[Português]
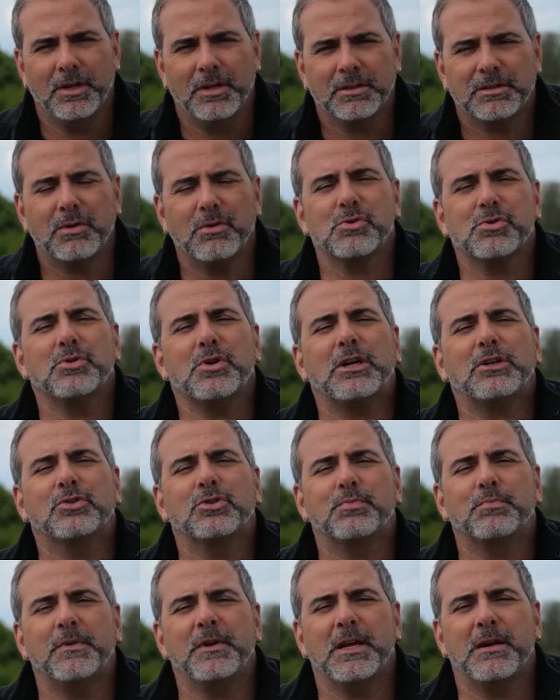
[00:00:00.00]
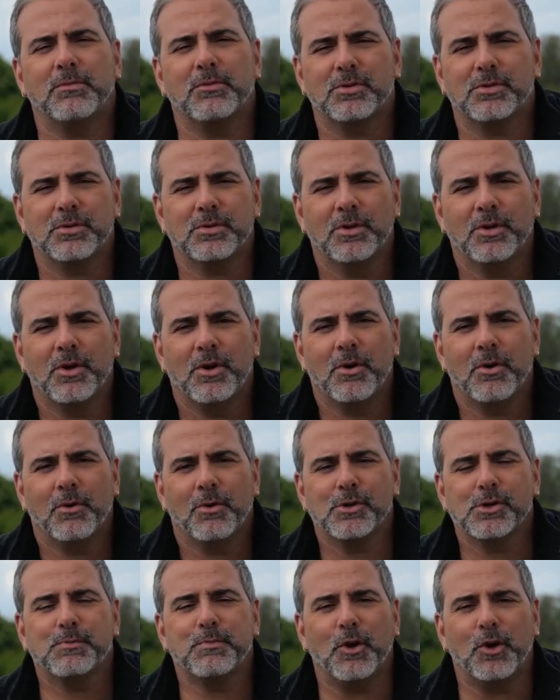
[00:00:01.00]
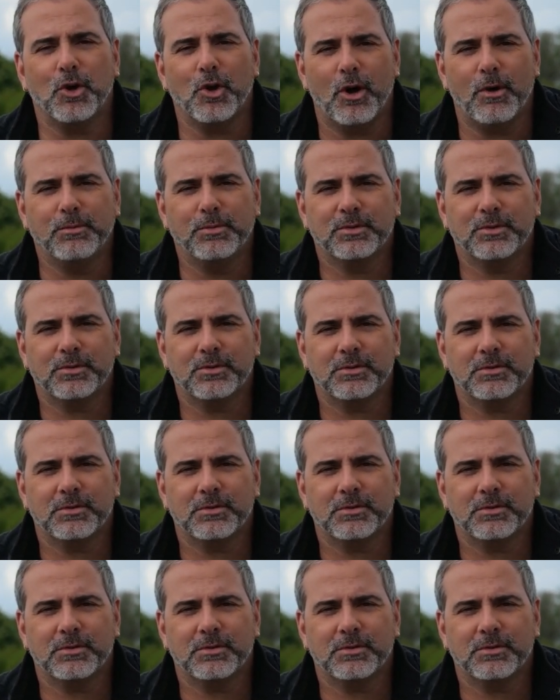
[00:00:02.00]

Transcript: são os nossos primos, os bonobos.